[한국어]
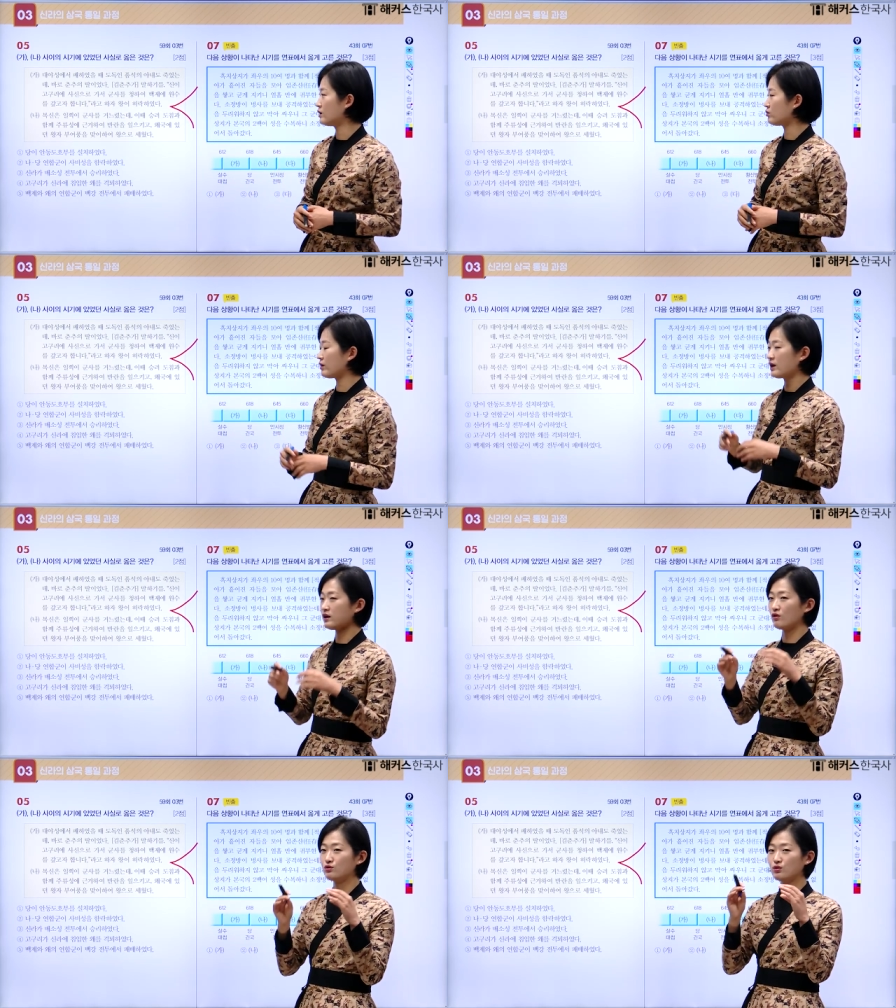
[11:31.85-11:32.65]
되게
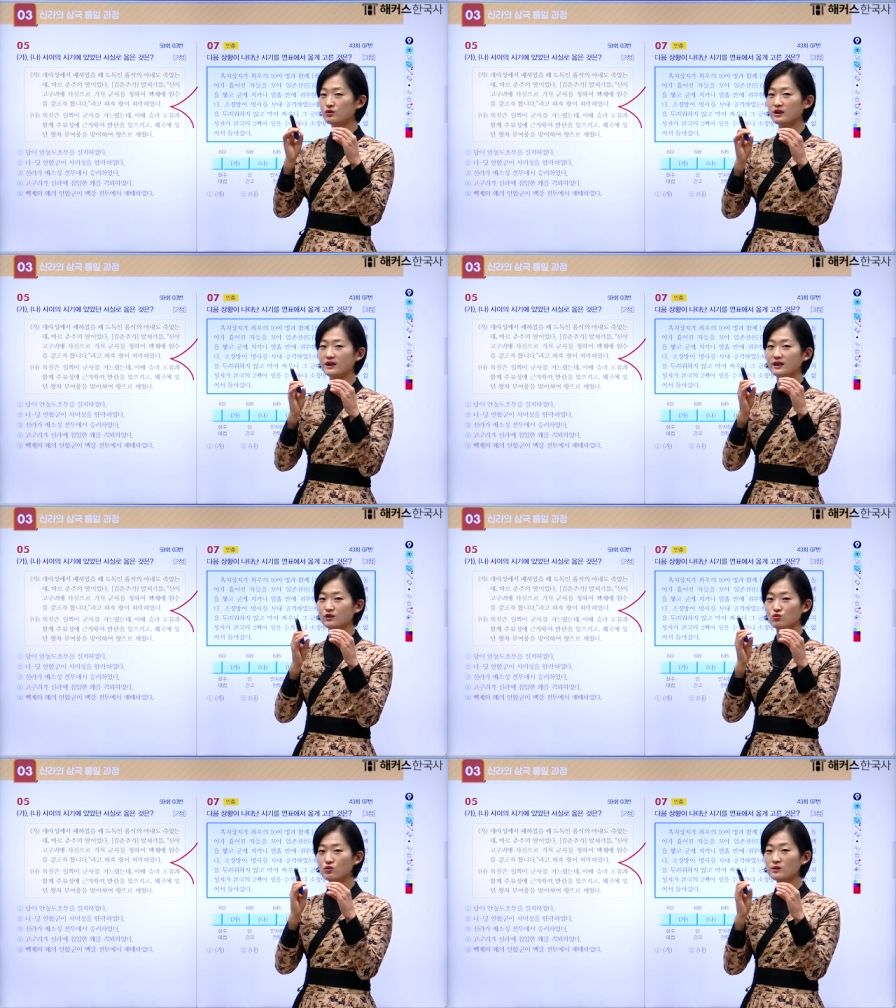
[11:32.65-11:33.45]
연도 차이가
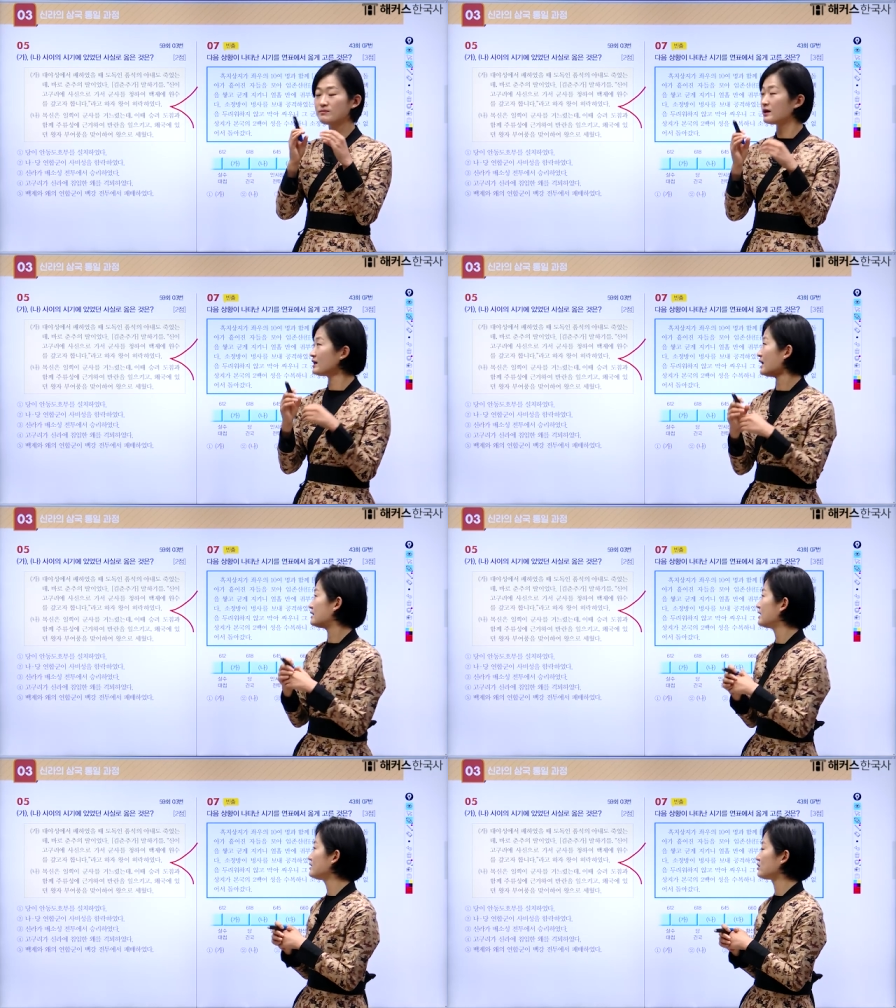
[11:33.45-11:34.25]
조금밖에
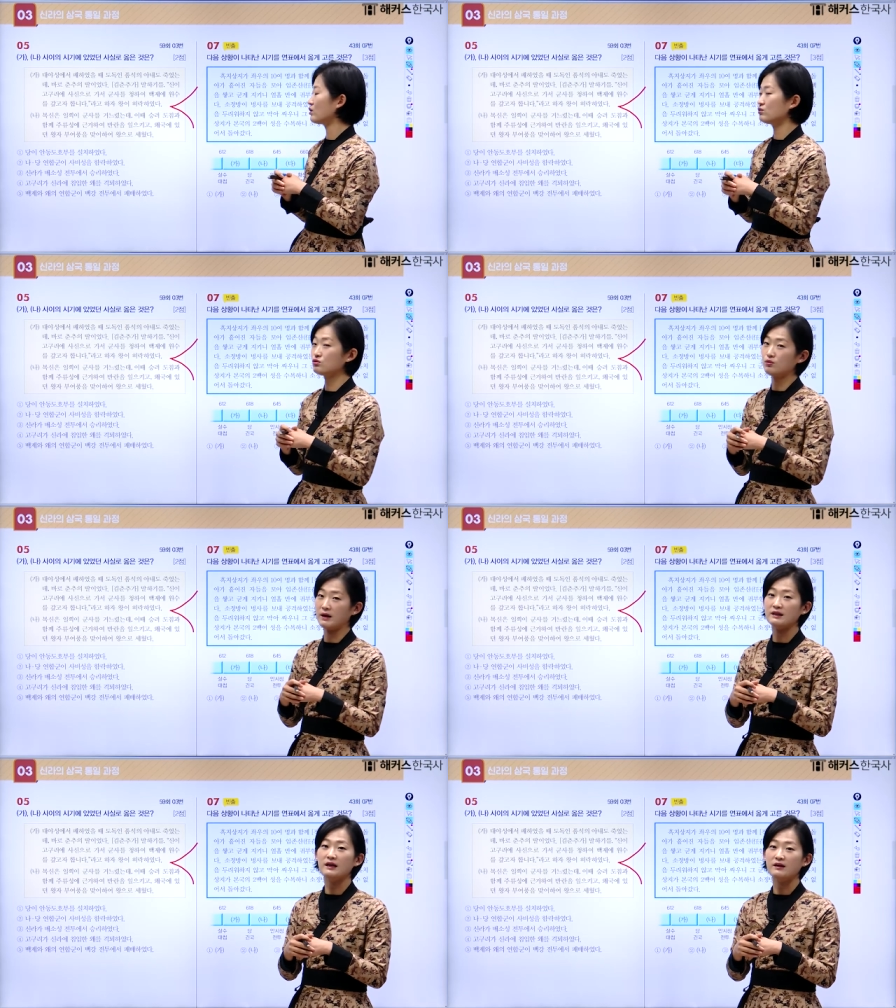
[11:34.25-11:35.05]
안 나는 경우도
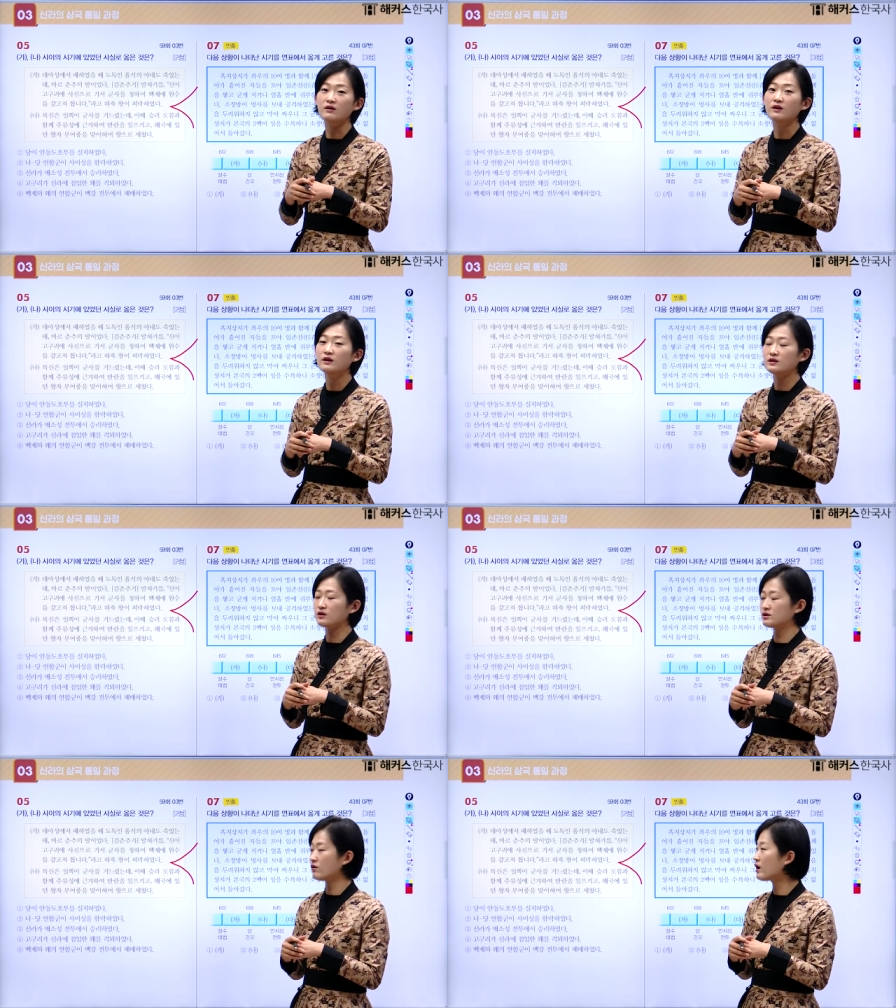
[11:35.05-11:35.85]
많아요.
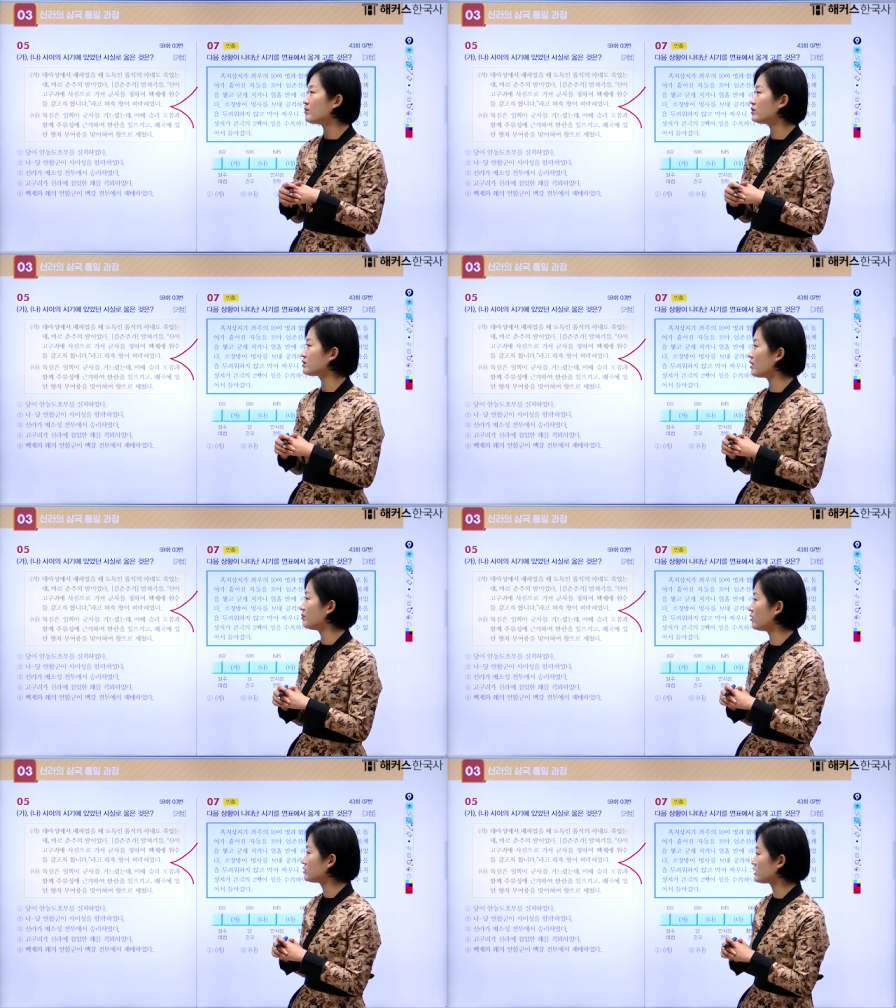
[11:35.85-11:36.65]
써가면서
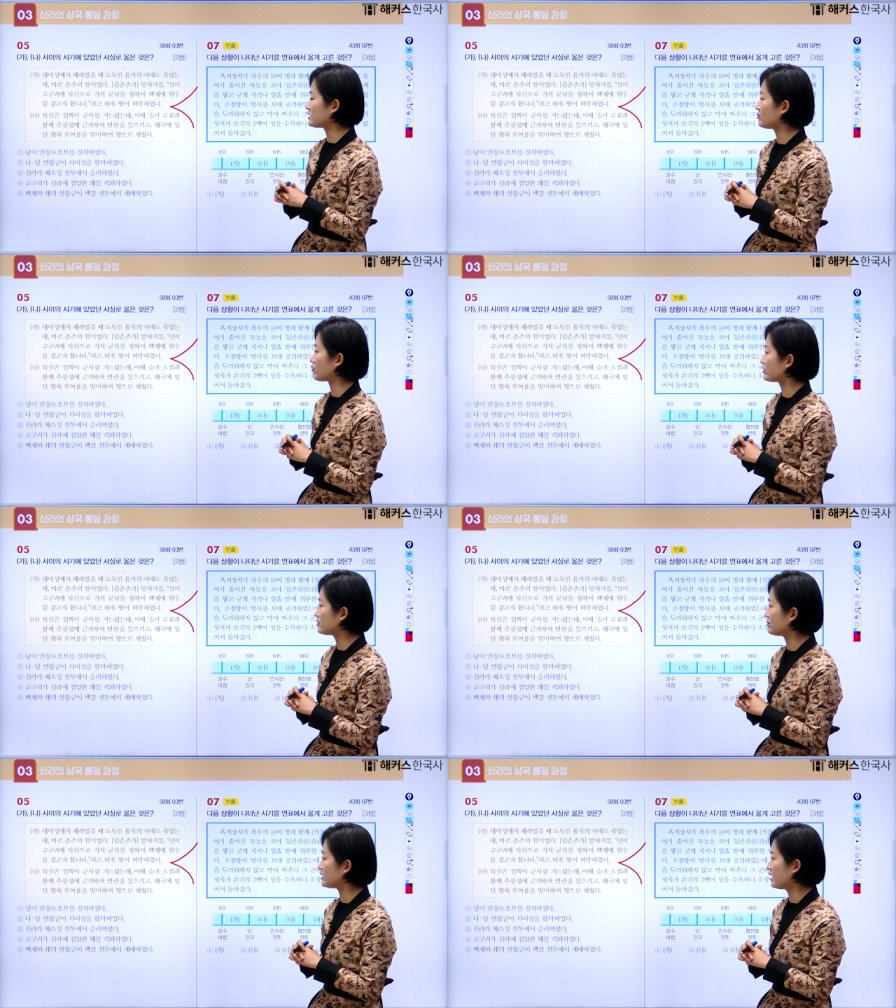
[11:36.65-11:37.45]
한번
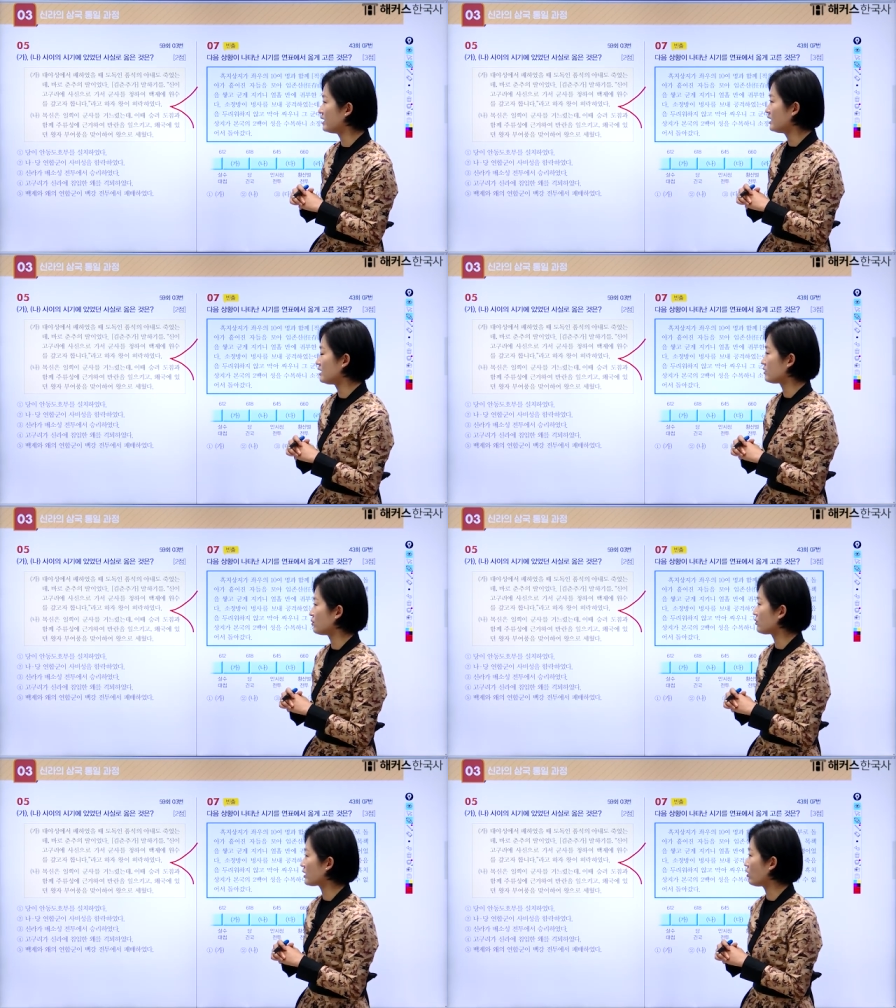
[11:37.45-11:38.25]
찾아보겠습니다.
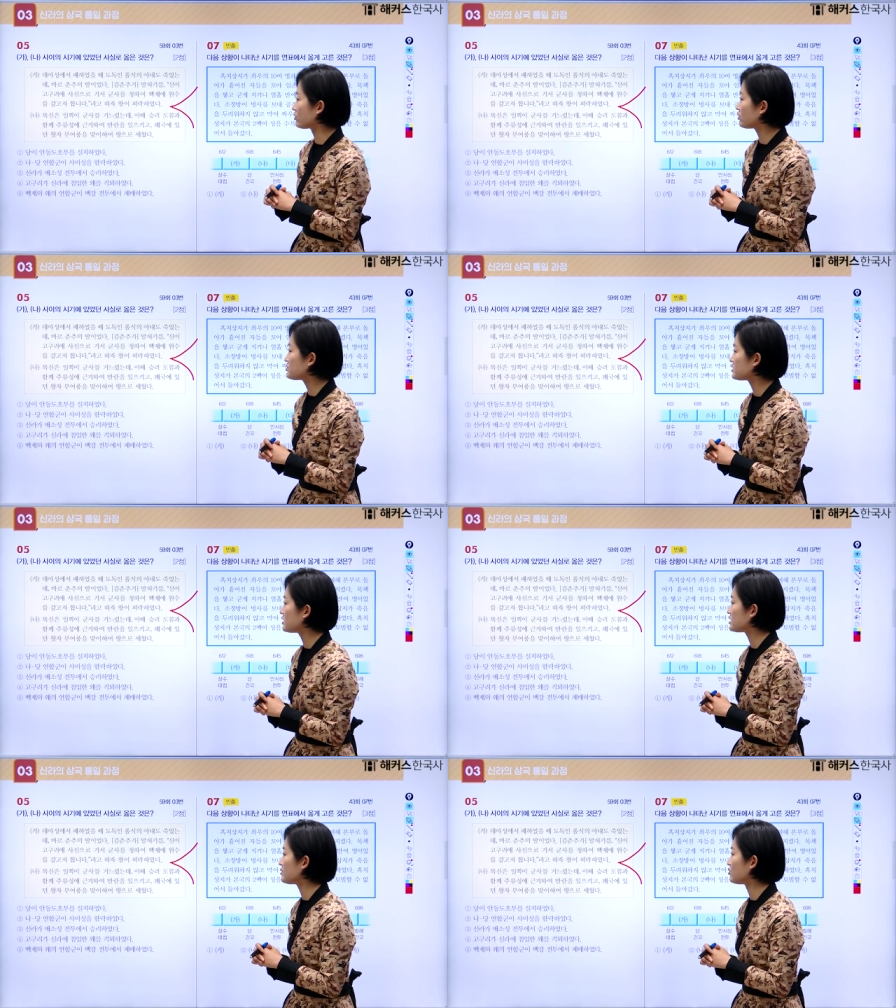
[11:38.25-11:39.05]
요게 어떤
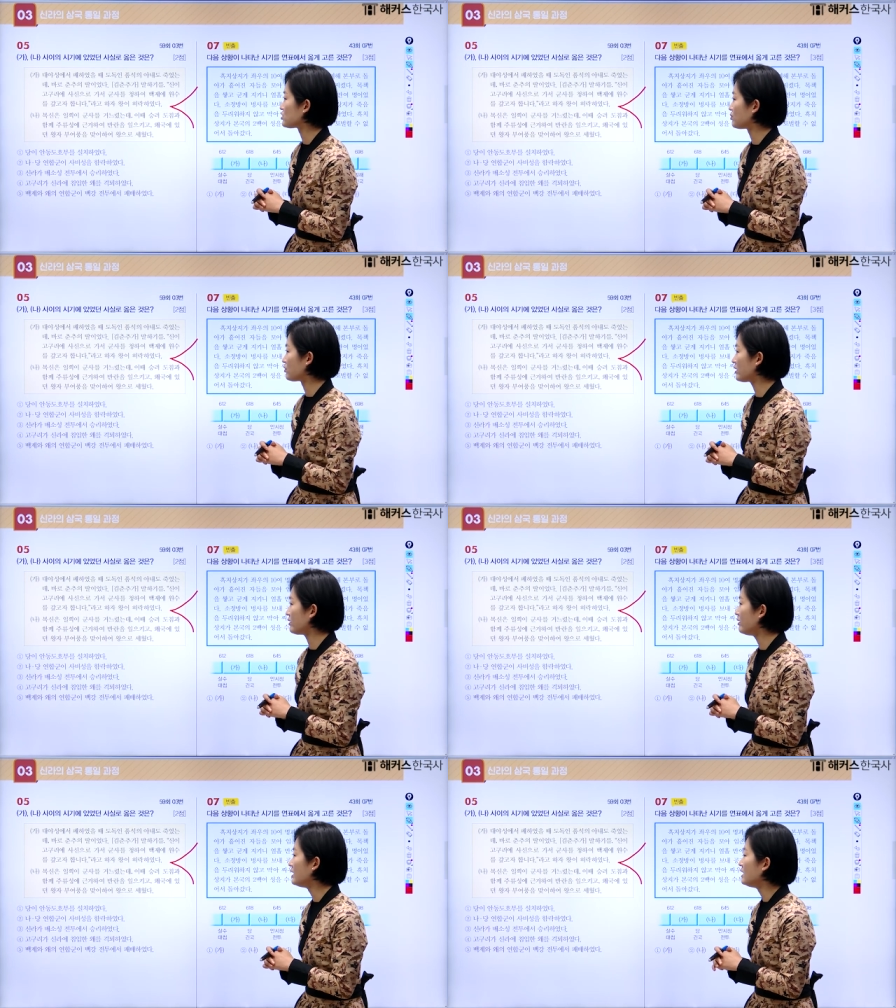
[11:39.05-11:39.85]
시대인지를 먼저
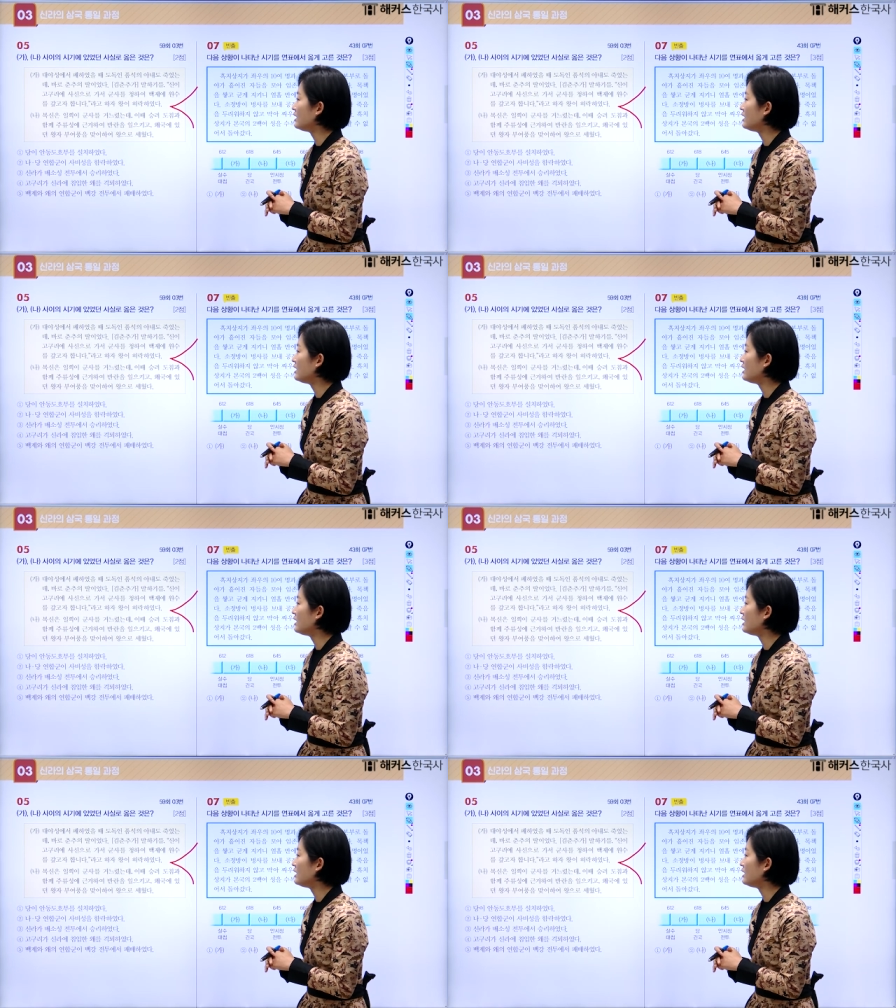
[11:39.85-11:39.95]
볼게요.